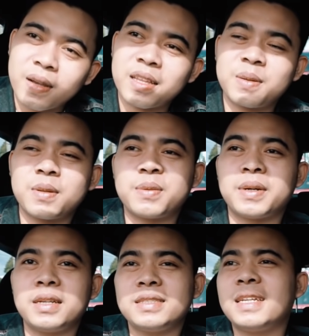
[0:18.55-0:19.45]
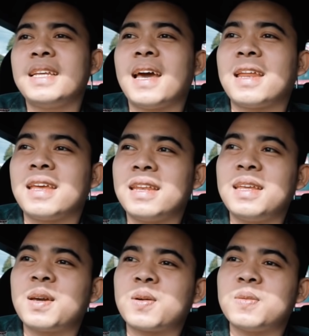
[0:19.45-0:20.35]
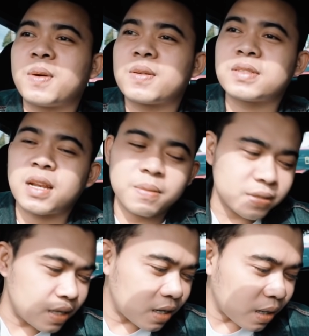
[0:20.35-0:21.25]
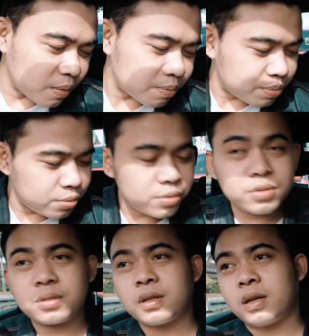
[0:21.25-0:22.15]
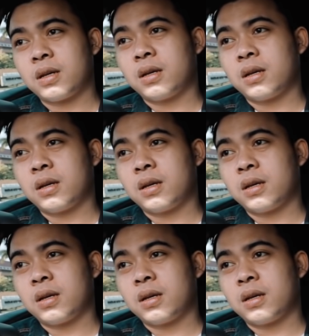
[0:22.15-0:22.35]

Oke teman-teman, jadi hari ini aku barusan habis dari kampus